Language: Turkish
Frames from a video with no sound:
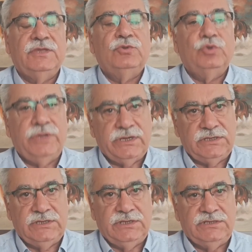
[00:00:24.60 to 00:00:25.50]

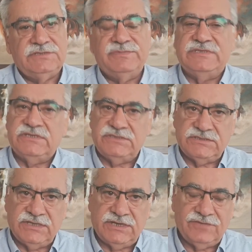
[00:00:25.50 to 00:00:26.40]
Duyarlılığınız bize
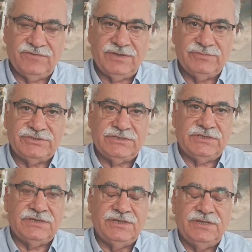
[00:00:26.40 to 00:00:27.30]
cesaret
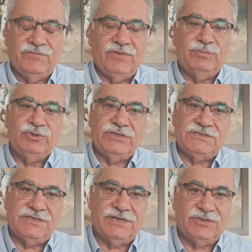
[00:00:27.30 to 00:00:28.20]
vermiştir ve bu
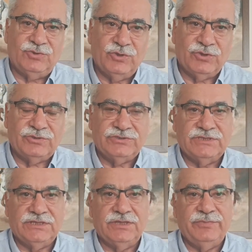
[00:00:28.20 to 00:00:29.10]
cesaret
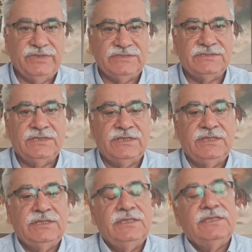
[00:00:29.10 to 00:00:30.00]
doğrultusunda da biz
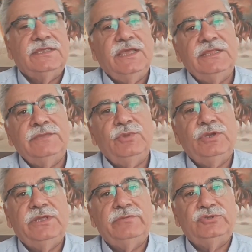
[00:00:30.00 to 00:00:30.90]
kendi
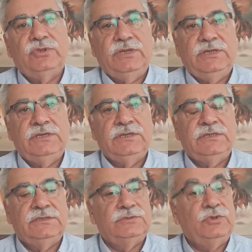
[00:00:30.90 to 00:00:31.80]
bölgemiz olan
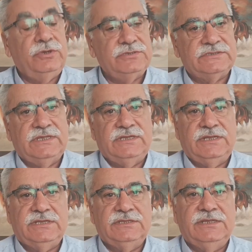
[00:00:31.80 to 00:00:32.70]
Toros
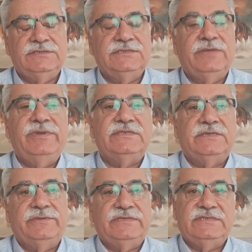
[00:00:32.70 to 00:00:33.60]
Dağları'ndan zaman
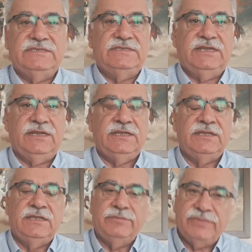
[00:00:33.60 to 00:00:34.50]
zaman sizlere
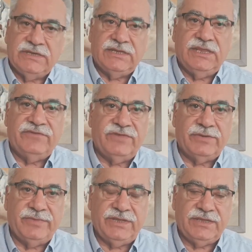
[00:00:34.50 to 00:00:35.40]
bilgiler
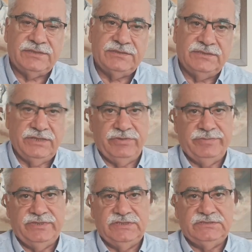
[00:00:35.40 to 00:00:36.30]
vermeye
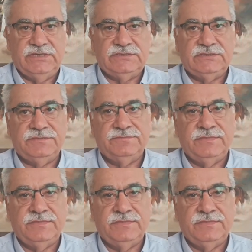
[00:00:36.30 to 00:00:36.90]
devam edeceğiz.